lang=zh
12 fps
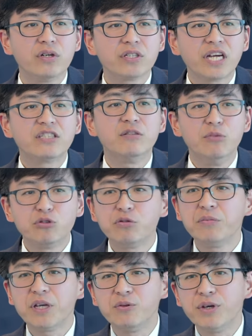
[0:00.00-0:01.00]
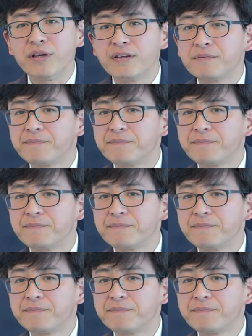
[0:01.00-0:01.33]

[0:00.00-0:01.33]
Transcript: 但是怎么去面对？